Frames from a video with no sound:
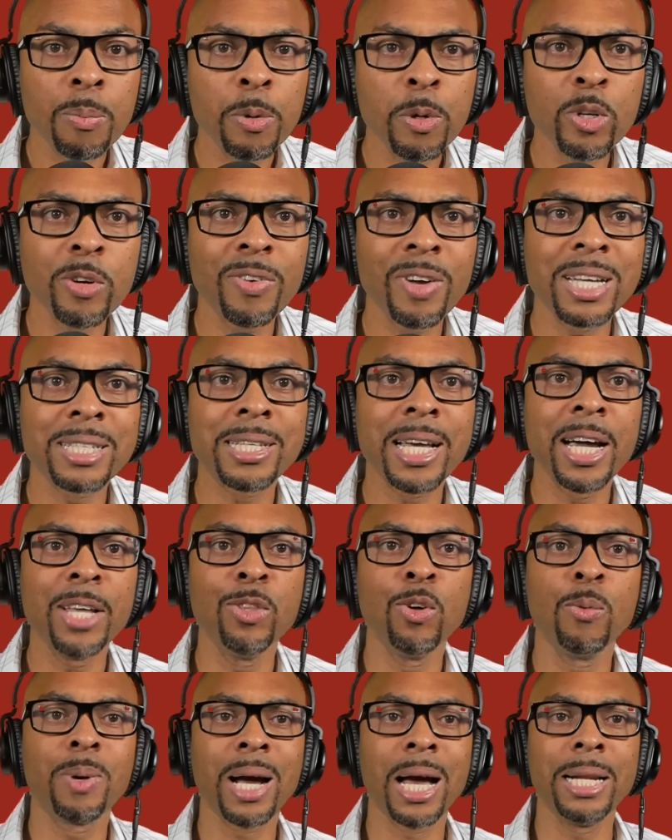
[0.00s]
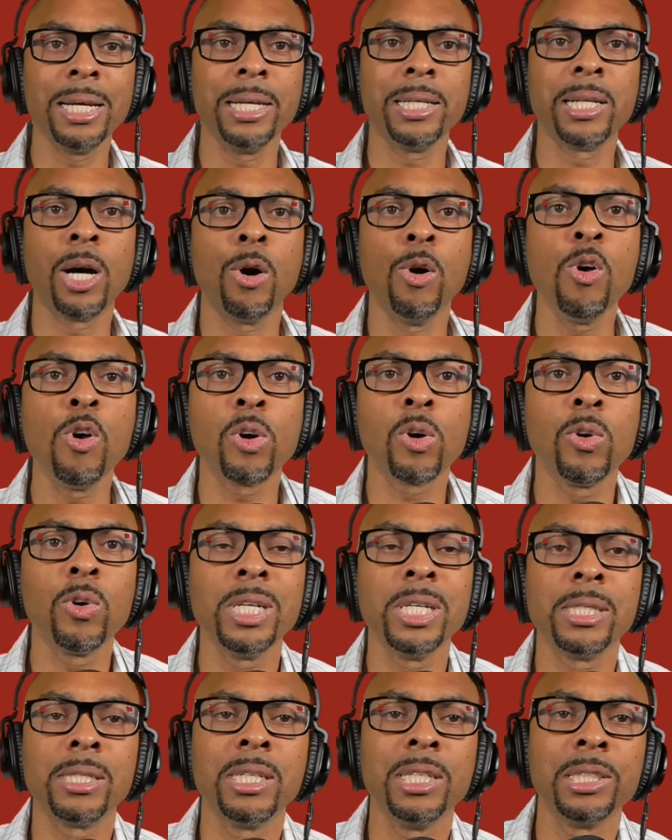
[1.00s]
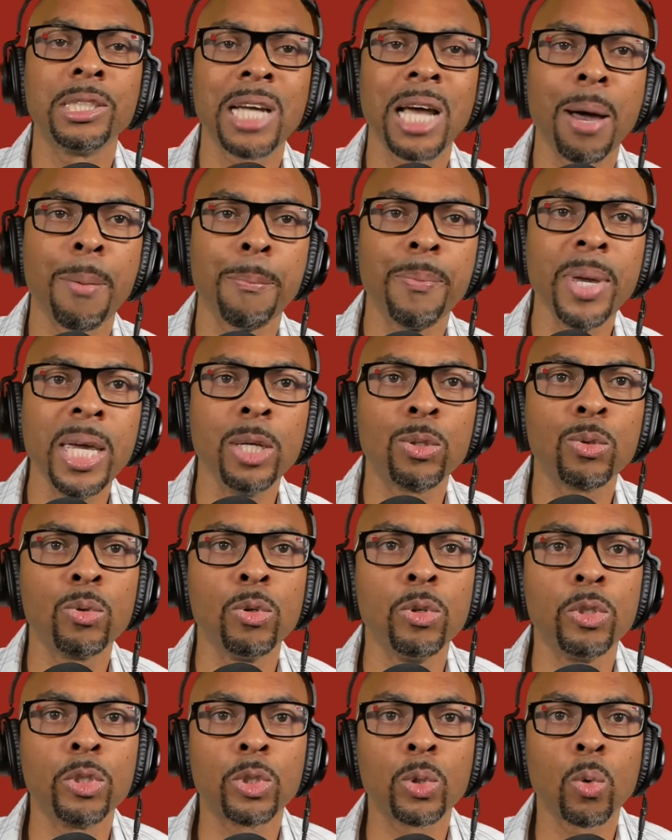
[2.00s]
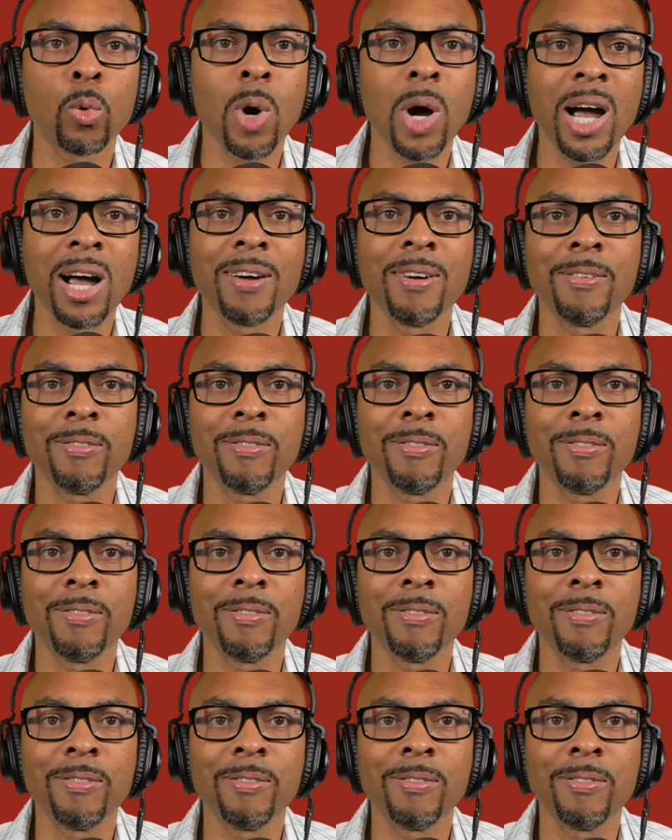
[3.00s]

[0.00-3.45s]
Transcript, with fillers: pour nous faire ça, nous allons aller dans 1 Corinthiens chapitre 3,